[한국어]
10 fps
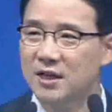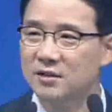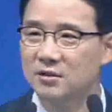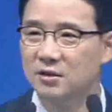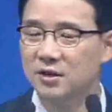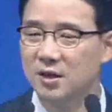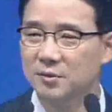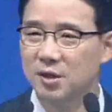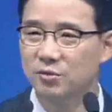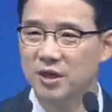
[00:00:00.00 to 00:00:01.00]
않은 것
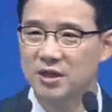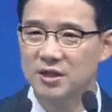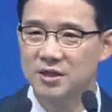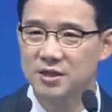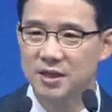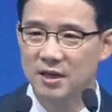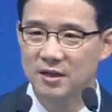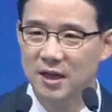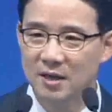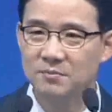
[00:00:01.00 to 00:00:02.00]
때문에 우리의 이
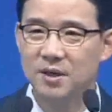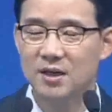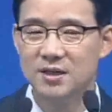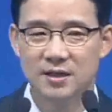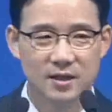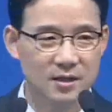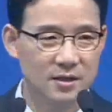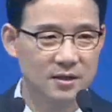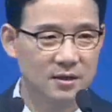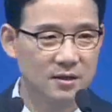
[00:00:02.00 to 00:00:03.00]
시간을 낭비하지 않게
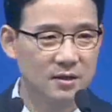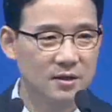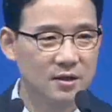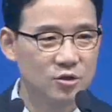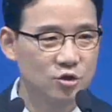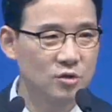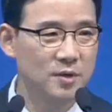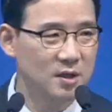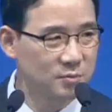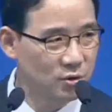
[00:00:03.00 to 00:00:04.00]
되기를
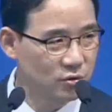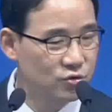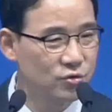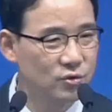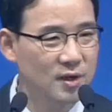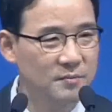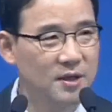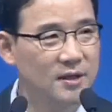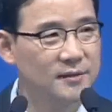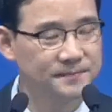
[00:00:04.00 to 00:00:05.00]
주님의 이름으로
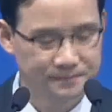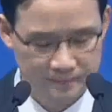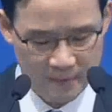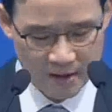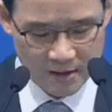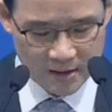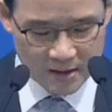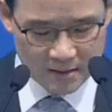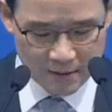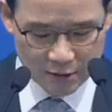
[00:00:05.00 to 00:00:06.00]
축원합니다.
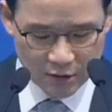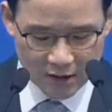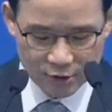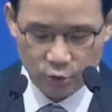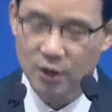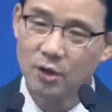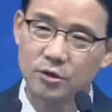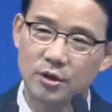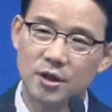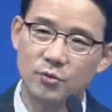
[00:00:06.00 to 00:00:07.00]
한 발 더 나가서 우리가
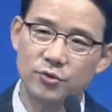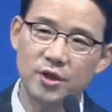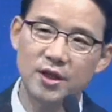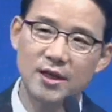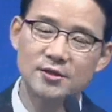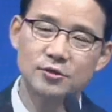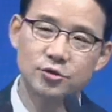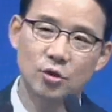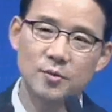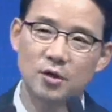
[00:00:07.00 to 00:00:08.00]
어떻게 위대한
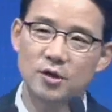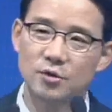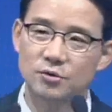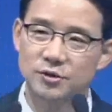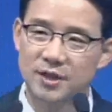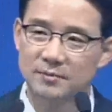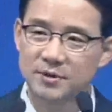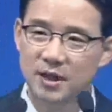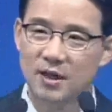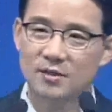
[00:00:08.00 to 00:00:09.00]
소명을 이루는 삶
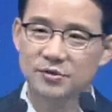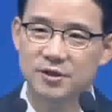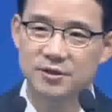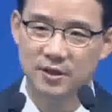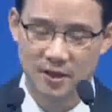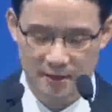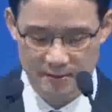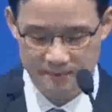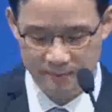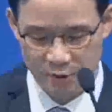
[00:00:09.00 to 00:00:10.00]
살아갈 수 있을까요?
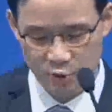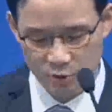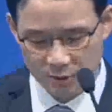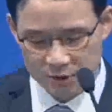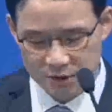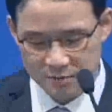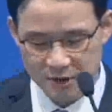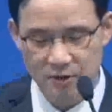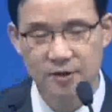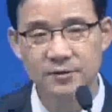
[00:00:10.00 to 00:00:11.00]
그 두 번째
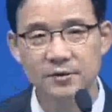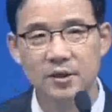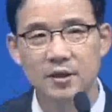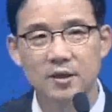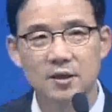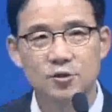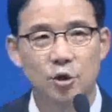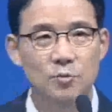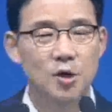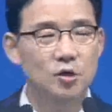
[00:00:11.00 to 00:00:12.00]
비결은
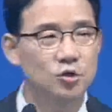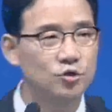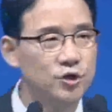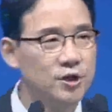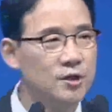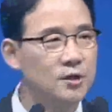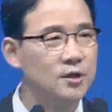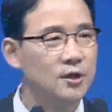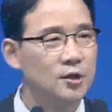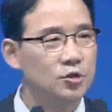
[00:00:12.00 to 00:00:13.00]
소명을
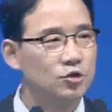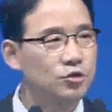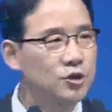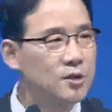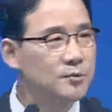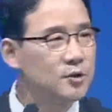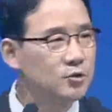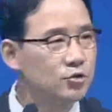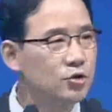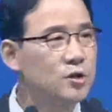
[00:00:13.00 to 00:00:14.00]
주신
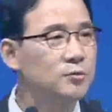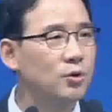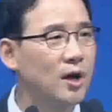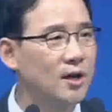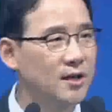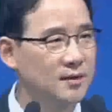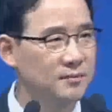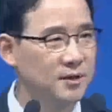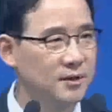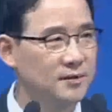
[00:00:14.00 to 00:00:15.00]
주님을 주님으로 알아야
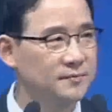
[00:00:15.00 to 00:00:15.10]
합니다.